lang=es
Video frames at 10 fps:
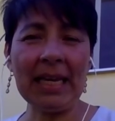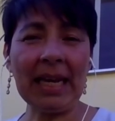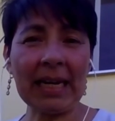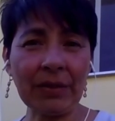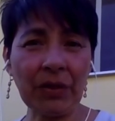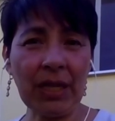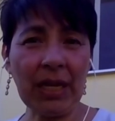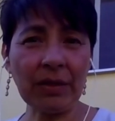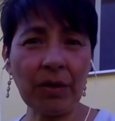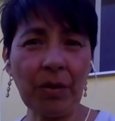Y a razón
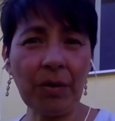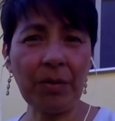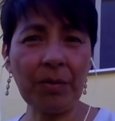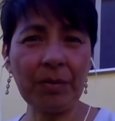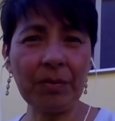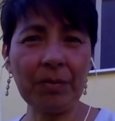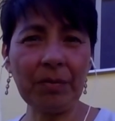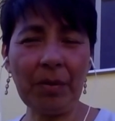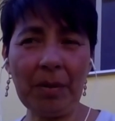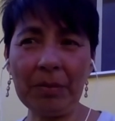de eso,
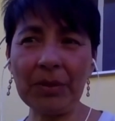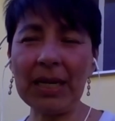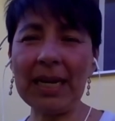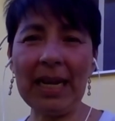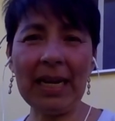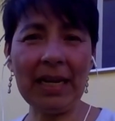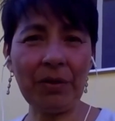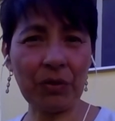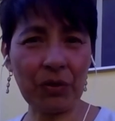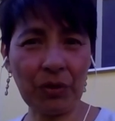volvamos a creer
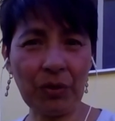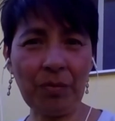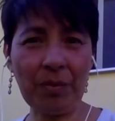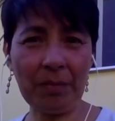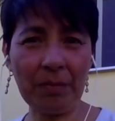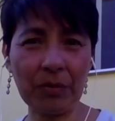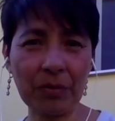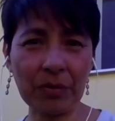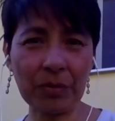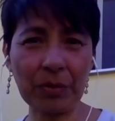en nosotros
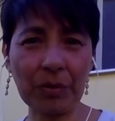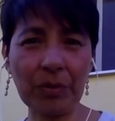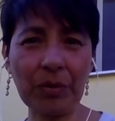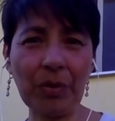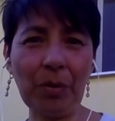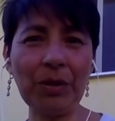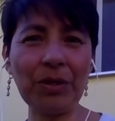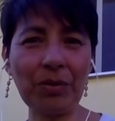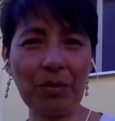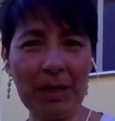mismos como
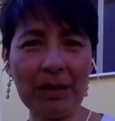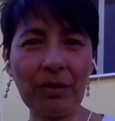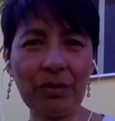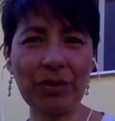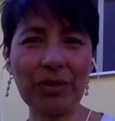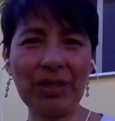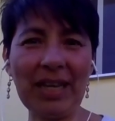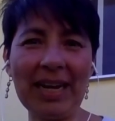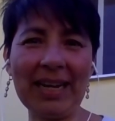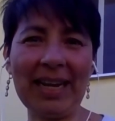instrumentos
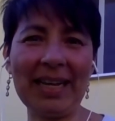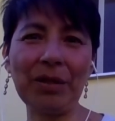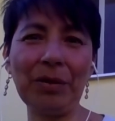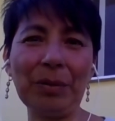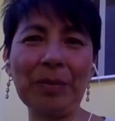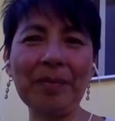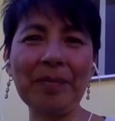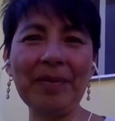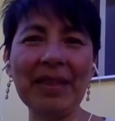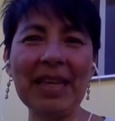de la creación
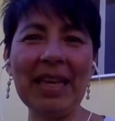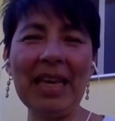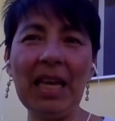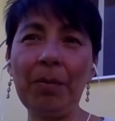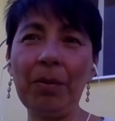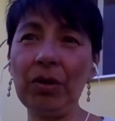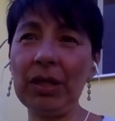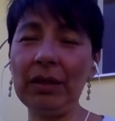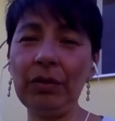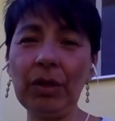y por lo
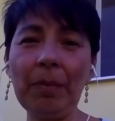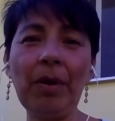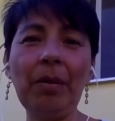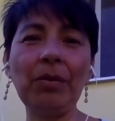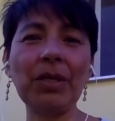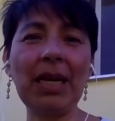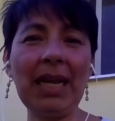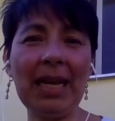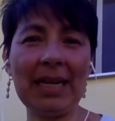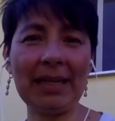tanto que podamos
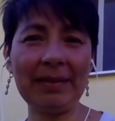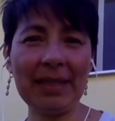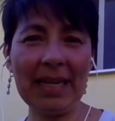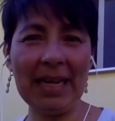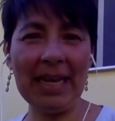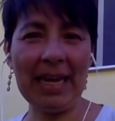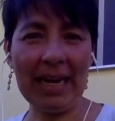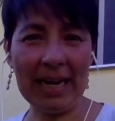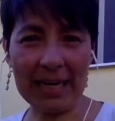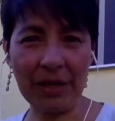creer
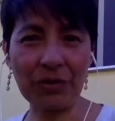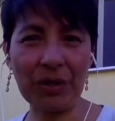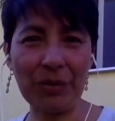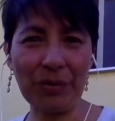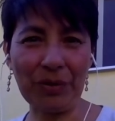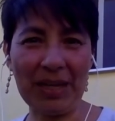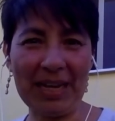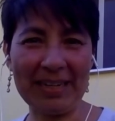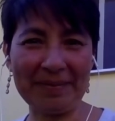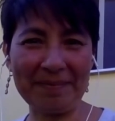en aquellos que nos
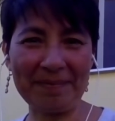rodean.